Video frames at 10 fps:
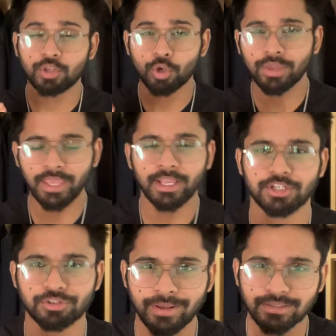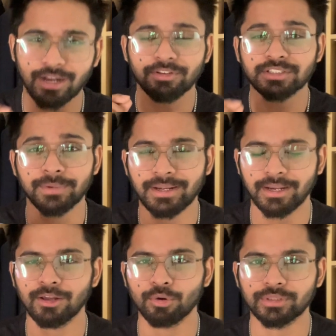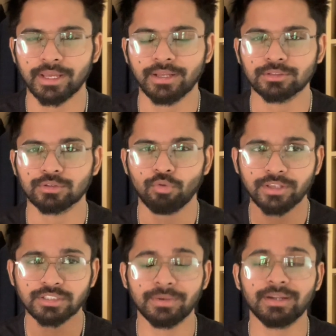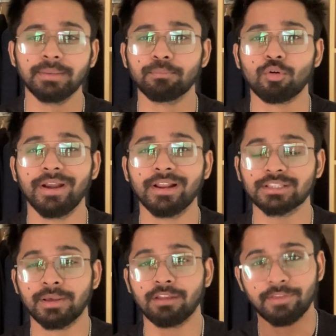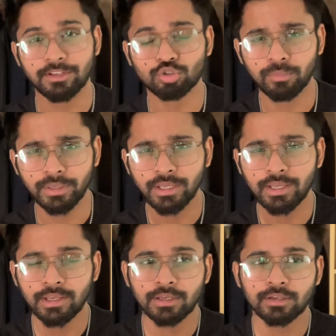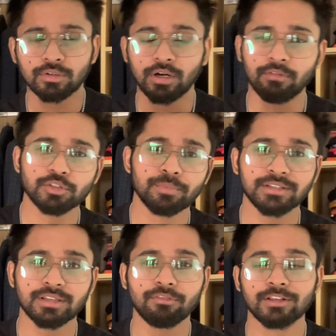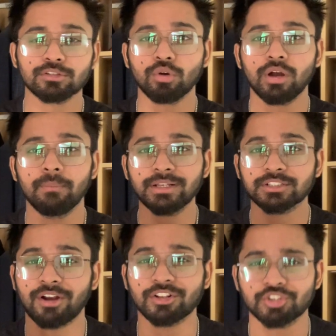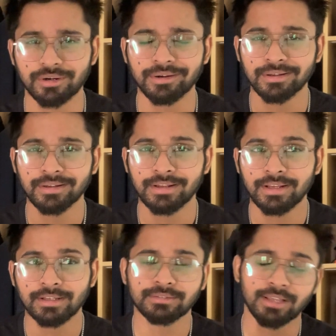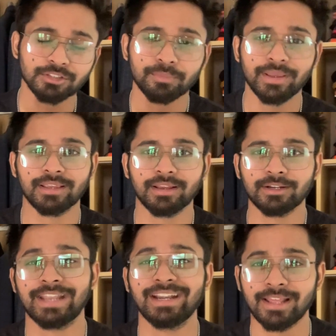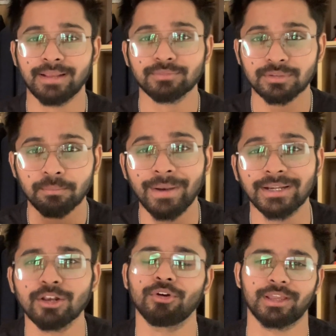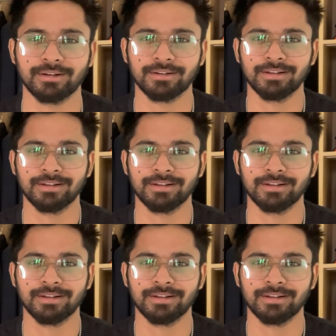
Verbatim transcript: क्योंकि एक चश्मा एक काफ़ी सिमेट्रिकल होता है तो वो एक सिमेट्री प्रोवाइड करता है हमारे फेस को भी विच मेक्स आर फेस लुक अ बिट स्ट्रक्चर्ड दस मेकिंग इट टेन टाइम्स बेटर लुकिंग